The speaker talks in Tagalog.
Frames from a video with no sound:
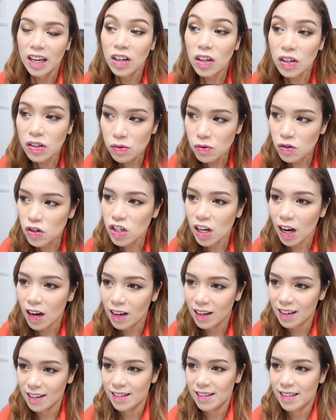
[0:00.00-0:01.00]
Ganun siya
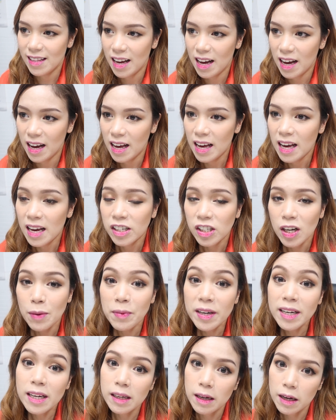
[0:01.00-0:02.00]
kaganda.
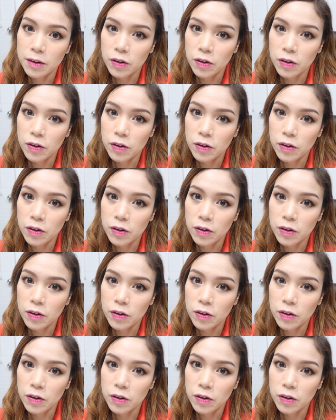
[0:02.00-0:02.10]
Siyempre, nag,